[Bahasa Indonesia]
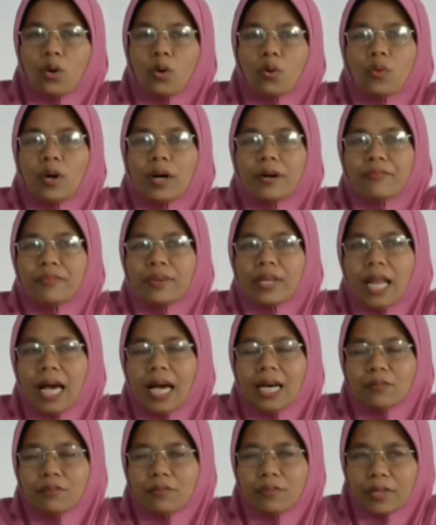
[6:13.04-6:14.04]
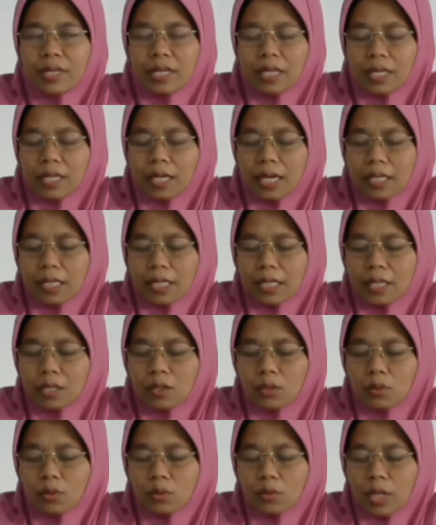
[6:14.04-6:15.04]
Wafil anfi lan
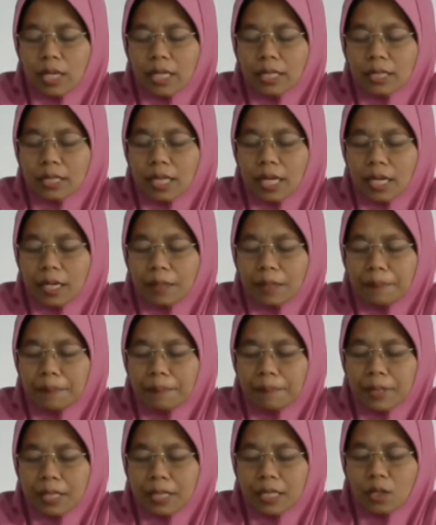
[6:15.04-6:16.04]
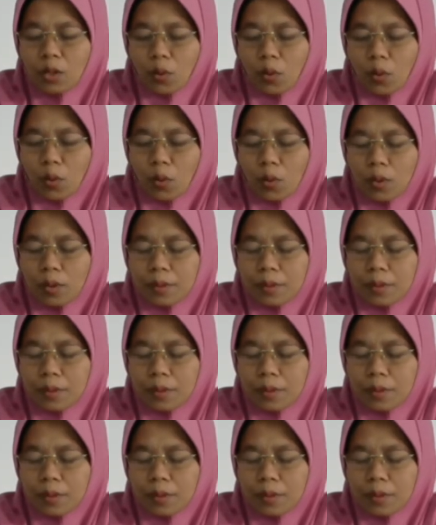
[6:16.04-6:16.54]
iku ing dalem irung.